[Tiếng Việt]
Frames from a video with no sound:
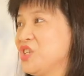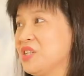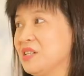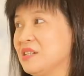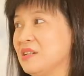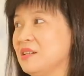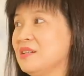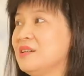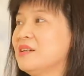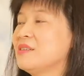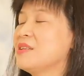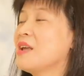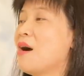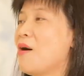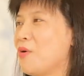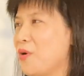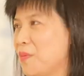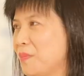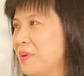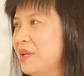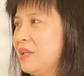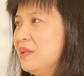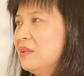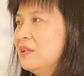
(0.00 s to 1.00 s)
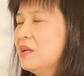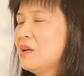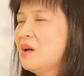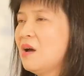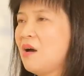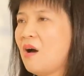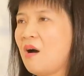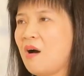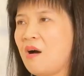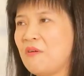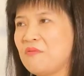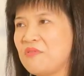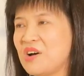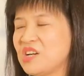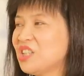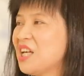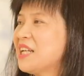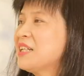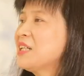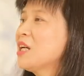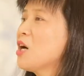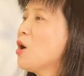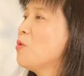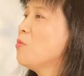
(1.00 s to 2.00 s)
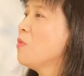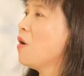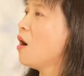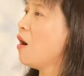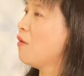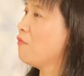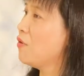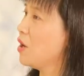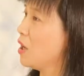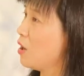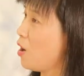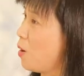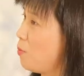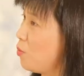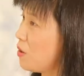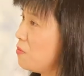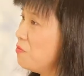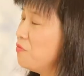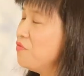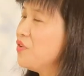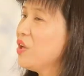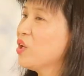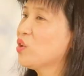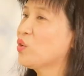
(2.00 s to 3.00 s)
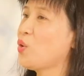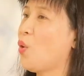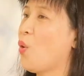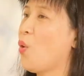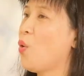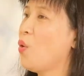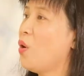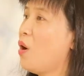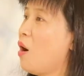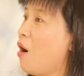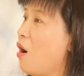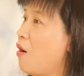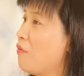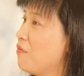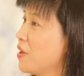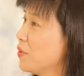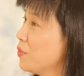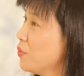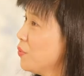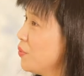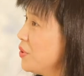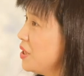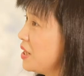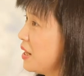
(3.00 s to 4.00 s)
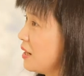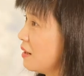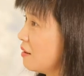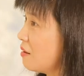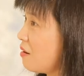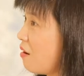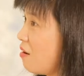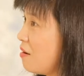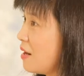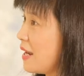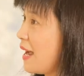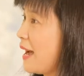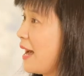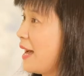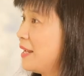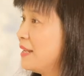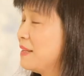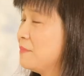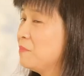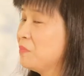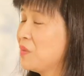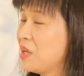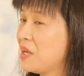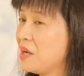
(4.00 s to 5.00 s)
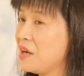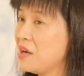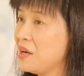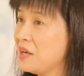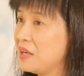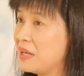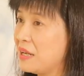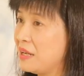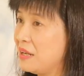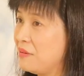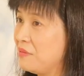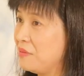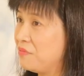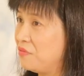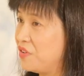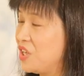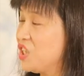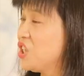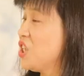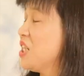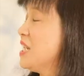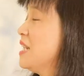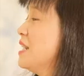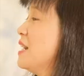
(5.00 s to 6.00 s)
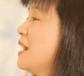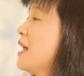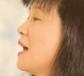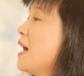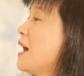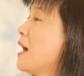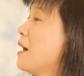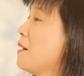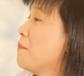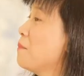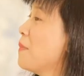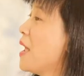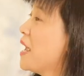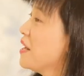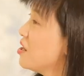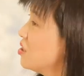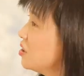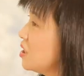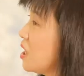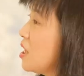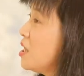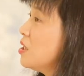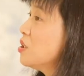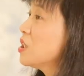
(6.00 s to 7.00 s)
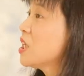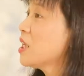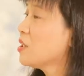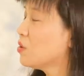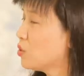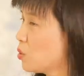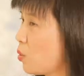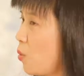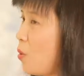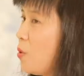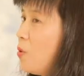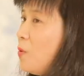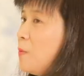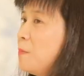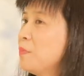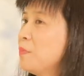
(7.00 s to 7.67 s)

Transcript: sự lựa chọn của mình họ vẫn thành công họ vẫn có một công việc tốt họ vẫn nuôi nấng con cái ở cái vị trí là mẹ đơn thân rất tốt